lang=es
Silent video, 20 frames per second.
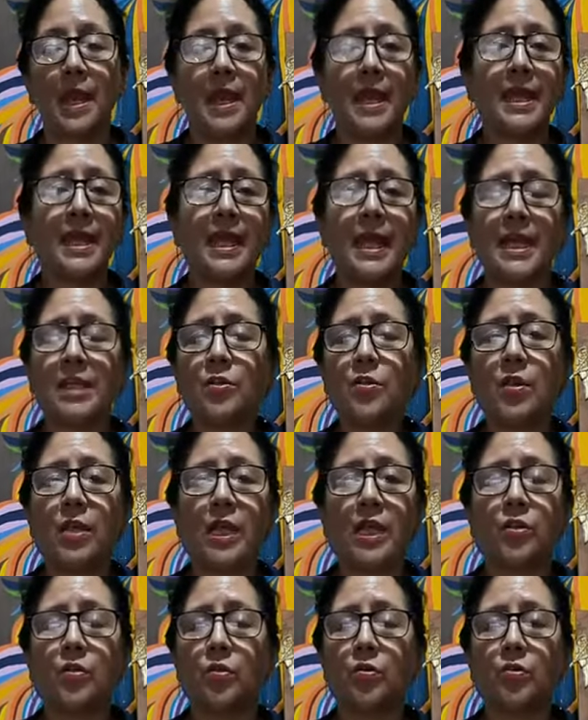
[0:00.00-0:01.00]
En caso de
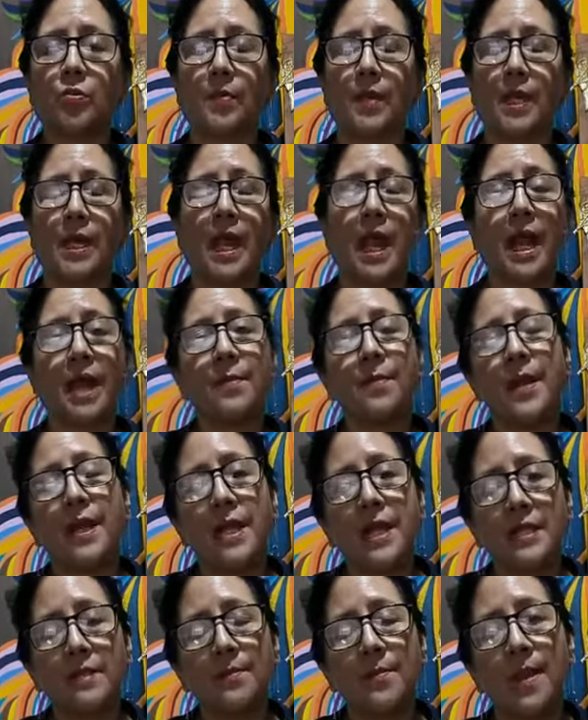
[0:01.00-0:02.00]
que no tuvieran, hay
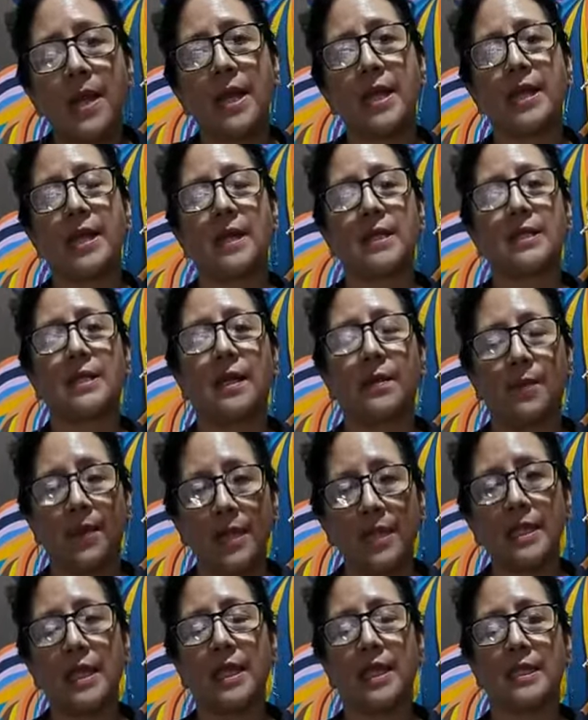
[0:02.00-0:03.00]
varias marcas que
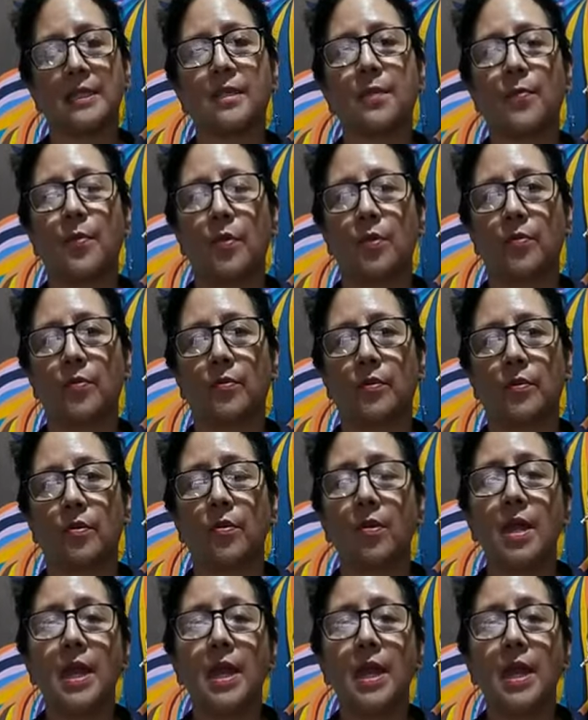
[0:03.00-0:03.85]
venden este producto.